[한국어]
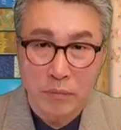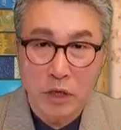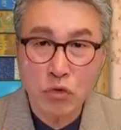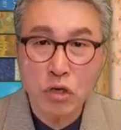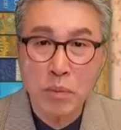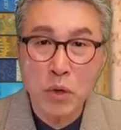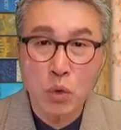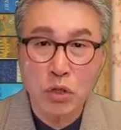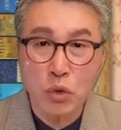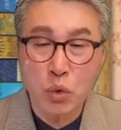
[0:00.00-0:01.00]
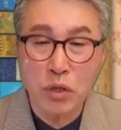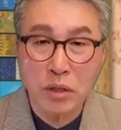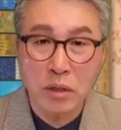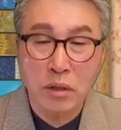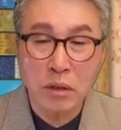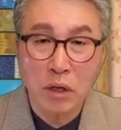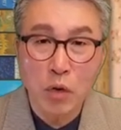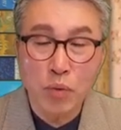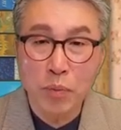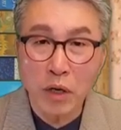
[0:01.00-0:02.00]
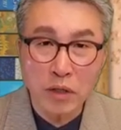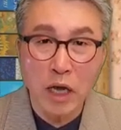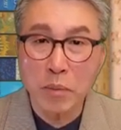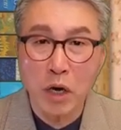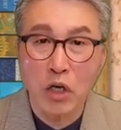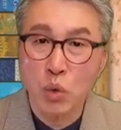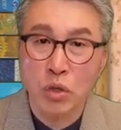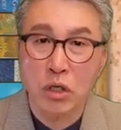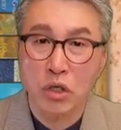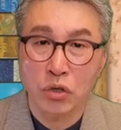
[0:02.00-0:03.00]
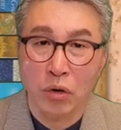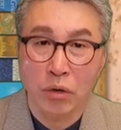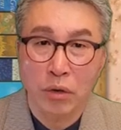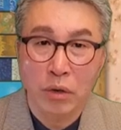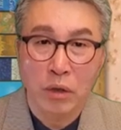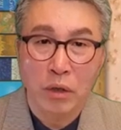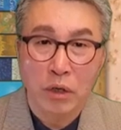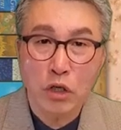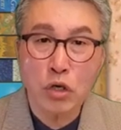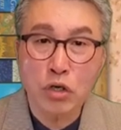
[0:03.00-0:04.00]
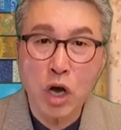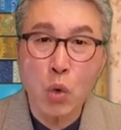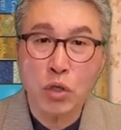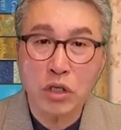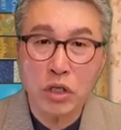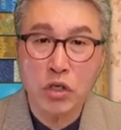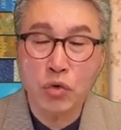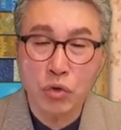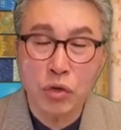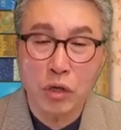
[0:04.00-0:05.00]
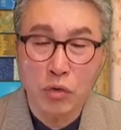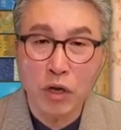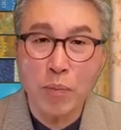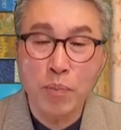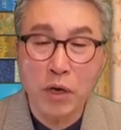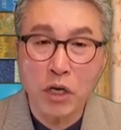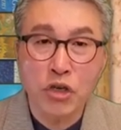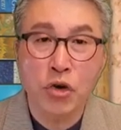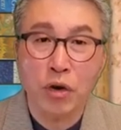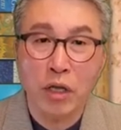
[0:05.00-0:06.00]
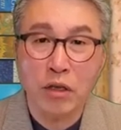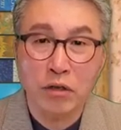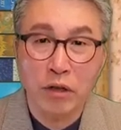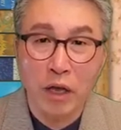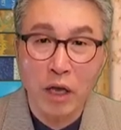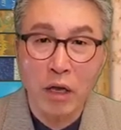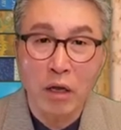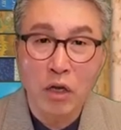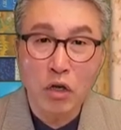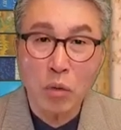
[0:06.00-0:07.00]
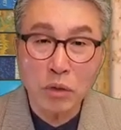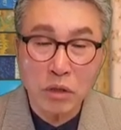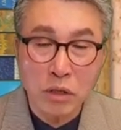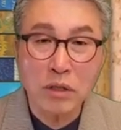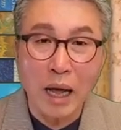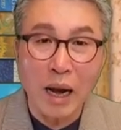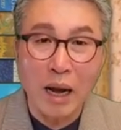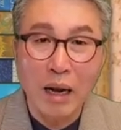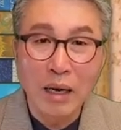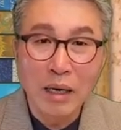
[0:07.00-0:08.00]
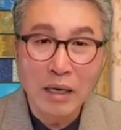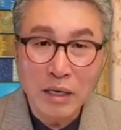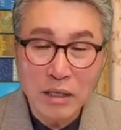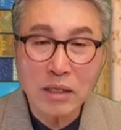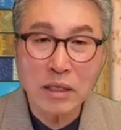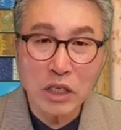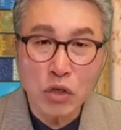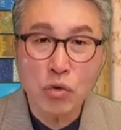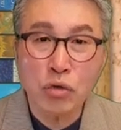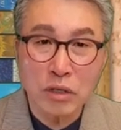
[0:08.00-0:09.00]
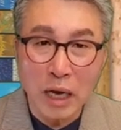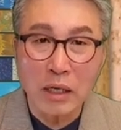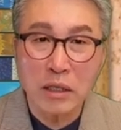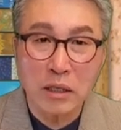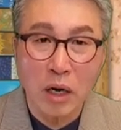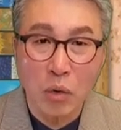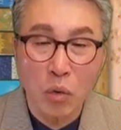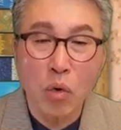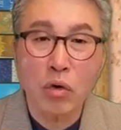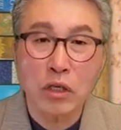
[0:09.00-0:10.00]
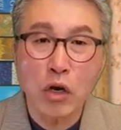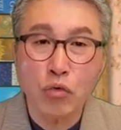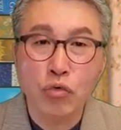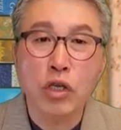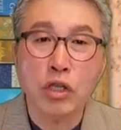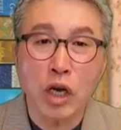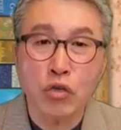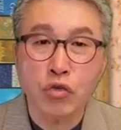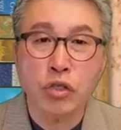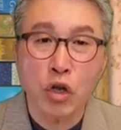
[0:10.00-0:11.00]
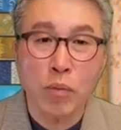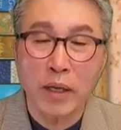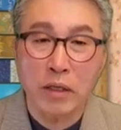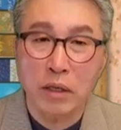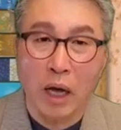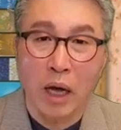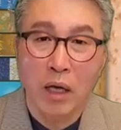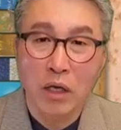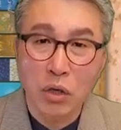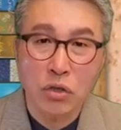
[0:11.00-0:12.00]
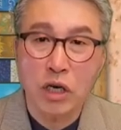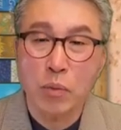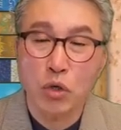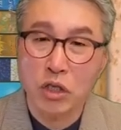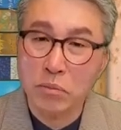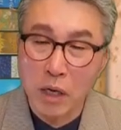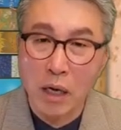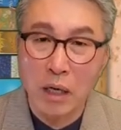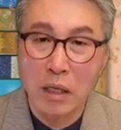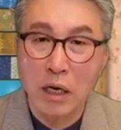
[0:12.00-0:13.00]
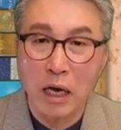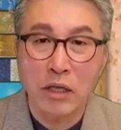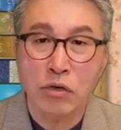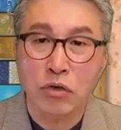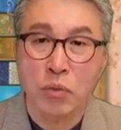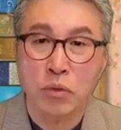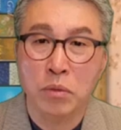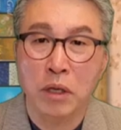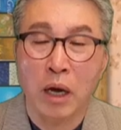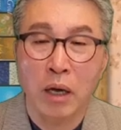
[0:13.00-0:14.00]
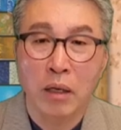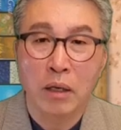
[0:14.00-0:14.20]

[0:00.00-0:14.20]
예수님이 오신 소식은 분명히 생명의 소식이죠. 그래서 그가 오신 이유를 우리가 분명히 기억해야 되는데 여러분 그날 그 이유를 상실하고 그냥 우리들의 축제로 만든다. 이건 참으로 심각한 일이 아닐 수 없습니다.